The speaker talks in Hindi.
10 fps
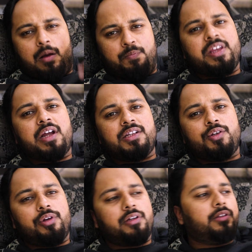हम भी
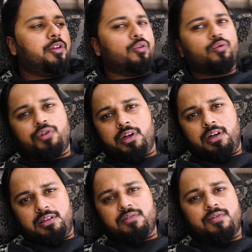राज़ी हो जाते थे और दूसरे
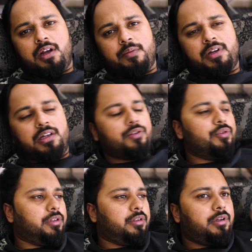कज़न वगैरह भी राज़ी
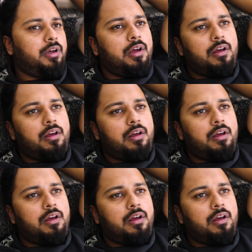हो जाते थे